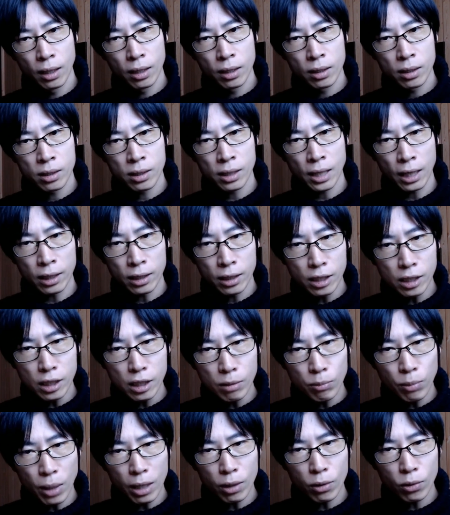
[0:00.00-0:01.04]
先
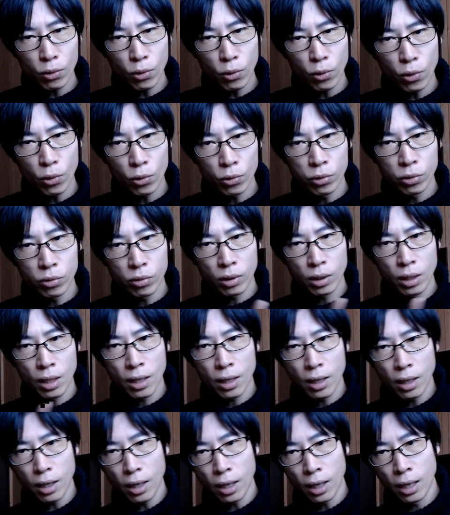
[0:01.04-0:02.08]
に番号を振って
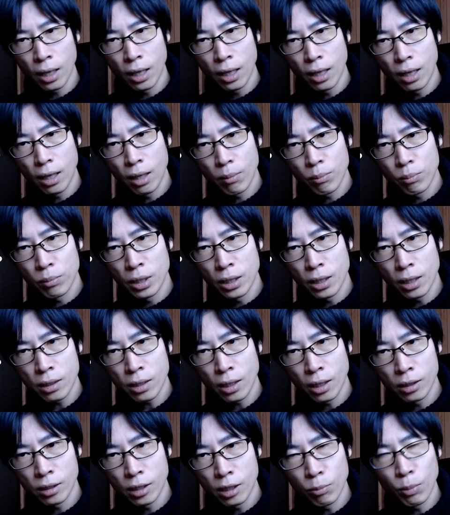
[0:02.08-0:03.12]
から皆
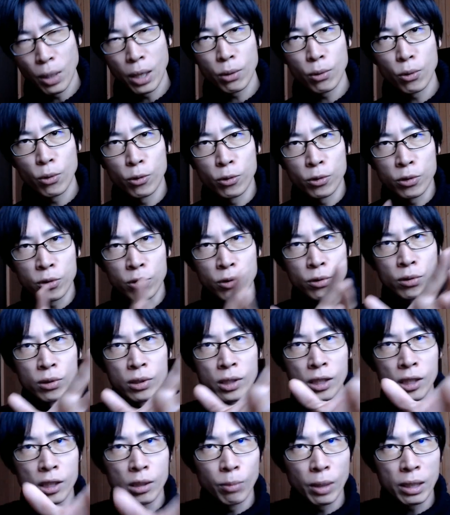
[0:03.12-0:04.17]
さんに番号を通
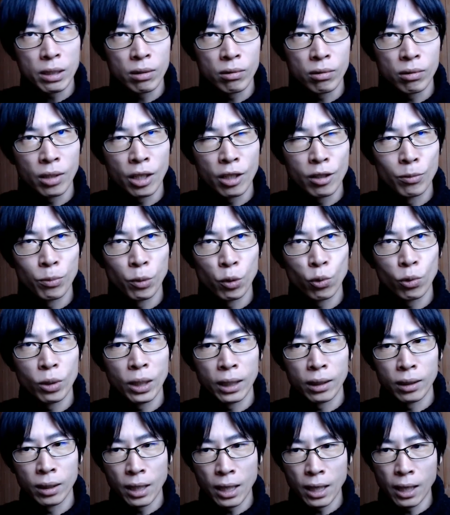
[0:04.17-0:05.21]
知しますっていうものな
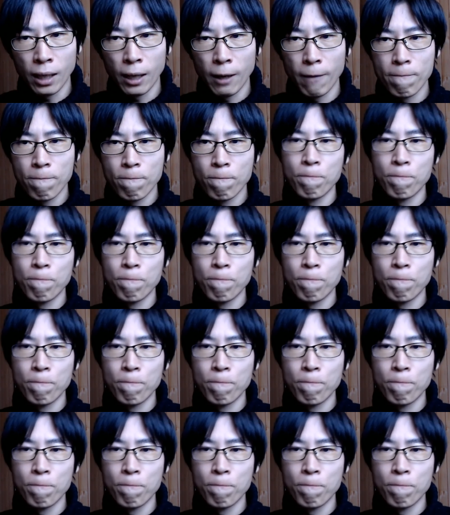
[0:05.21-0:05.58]
んで、